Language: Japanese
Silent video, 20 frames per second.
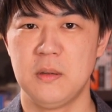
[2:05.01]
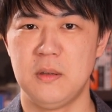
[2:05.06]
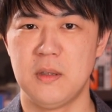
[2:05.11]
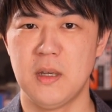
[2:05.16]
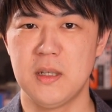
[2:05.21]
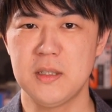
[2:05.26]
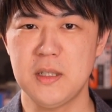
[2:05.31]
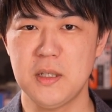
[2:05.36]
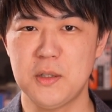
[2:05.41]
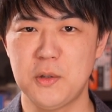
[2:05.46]

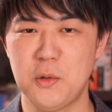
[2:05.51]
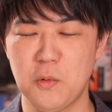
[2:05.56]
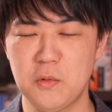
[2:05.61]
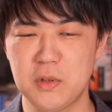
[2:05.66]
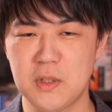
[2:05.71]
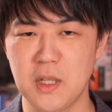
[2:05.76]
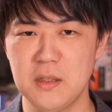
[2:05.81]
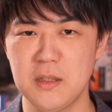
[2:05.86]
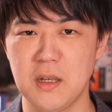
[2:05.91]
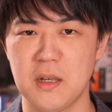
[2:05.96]
なぜ
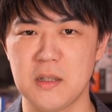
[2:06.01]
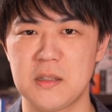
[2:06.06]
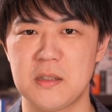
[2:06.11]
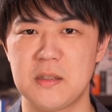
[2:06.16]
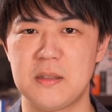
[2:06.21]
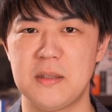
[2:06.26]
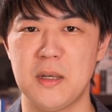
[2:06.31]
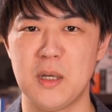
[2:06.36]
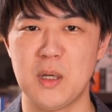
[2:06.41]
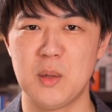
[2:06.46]
極端に
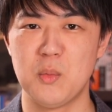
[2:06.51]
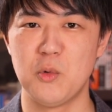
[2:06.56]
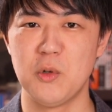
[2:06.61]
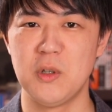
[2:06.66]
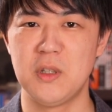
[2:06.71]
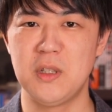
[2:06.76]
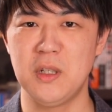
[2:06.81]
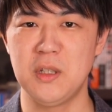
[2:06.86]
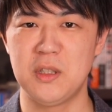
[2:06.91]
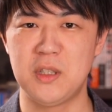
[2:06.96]
走って、も
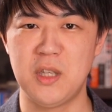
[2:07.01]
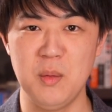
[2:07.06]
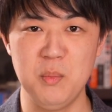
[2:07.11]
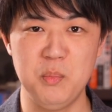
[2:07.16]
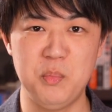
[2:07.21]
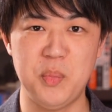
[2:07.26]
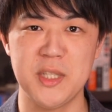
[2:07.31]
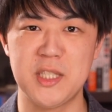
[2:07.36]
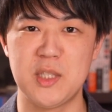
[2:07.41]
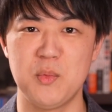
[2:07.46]
ういきなり
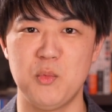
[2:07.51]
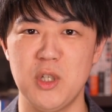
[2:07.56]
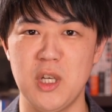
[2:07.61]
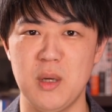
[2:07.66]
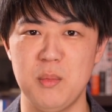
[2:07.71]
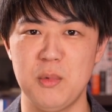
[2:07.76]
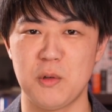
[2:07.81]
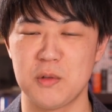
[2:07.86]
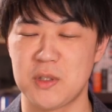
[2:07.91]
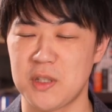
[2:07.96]
原発も
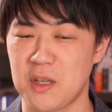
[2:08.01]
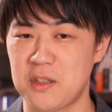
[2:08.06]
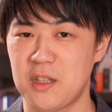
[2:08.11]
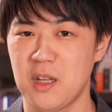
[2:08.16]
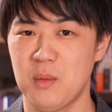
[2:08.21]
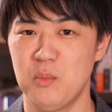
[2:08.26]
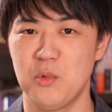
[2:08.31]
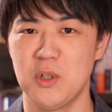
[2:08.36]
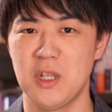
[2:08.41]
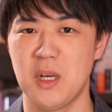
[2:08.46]
やめろ、石
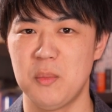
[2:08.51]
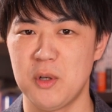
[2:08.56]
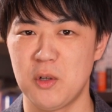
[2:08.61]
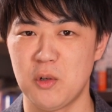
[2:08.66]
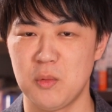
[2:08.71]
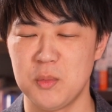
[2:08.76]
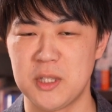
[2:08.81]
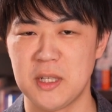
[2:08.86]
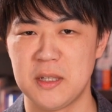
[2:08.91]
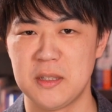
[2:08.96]
炭もやめ
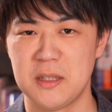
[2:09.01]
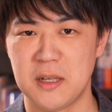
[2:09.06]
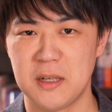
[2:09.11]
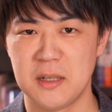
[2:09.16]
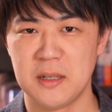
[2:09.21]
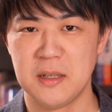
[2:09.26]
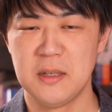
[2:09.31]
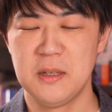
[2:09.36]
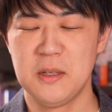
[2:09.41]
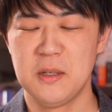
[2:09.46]
ろみたい
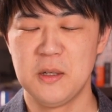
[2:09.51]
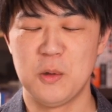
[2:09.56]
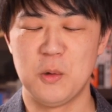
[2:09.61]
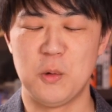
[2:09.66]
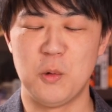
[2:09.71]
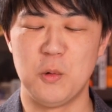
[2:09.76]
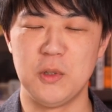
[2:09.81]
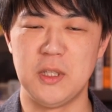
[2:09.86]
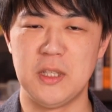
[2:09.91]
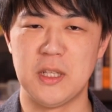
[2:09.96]
な
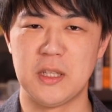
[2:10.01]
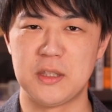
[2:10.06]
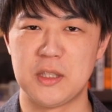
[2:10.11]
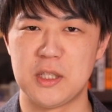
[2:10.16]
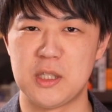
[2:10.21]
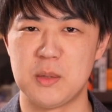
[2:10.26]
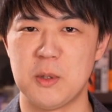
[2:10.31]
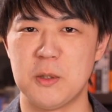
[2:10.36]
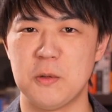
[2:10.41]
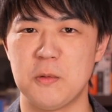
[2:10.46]
方になっ
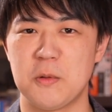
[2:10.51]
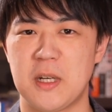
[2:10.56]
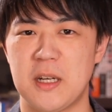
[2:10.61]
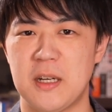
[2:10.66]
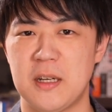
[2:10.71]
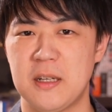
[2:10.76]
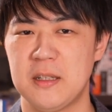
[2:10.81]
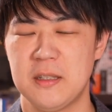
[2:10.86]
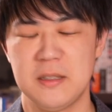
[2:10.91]
てしまうのか。